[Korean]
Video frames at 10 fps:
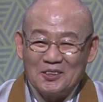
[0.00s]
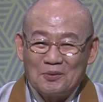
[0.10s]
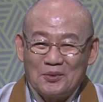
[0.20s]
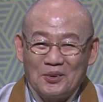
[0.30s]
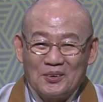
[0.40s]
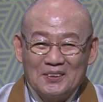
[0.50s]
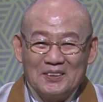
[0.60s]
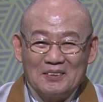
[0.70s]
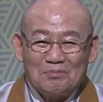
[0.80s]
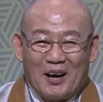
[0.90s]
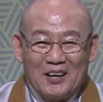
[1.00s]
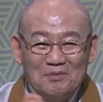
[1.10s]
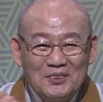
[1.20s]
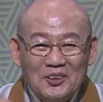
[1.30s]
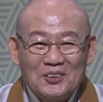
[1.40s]
없고
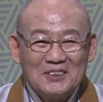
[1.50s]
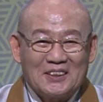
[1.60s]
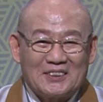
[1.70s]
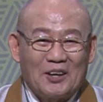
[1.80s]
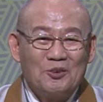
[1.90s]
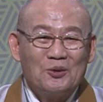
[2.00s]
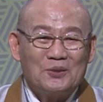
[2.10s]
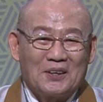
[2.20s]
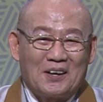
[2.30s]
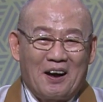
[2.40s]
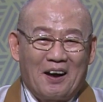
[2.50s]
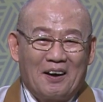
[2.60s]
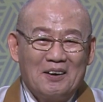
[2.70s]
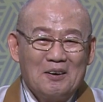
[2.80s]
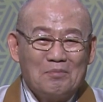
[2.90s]
마음대로 하니까 자유로우니까
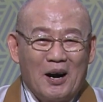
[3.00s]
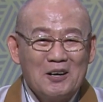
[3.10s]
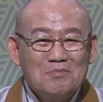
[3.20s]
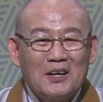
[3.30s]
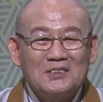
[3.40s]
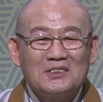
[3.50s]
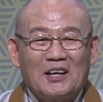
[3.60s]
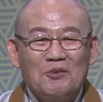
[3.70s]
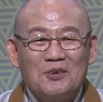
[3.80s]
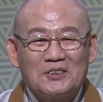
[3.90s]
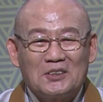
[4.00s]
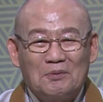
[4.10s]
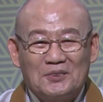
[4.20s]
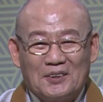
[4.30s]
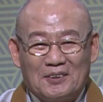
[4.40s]
마음같이 자유로운 것이
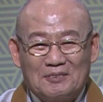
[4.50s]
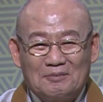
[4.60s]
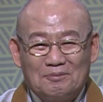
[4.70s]
없어.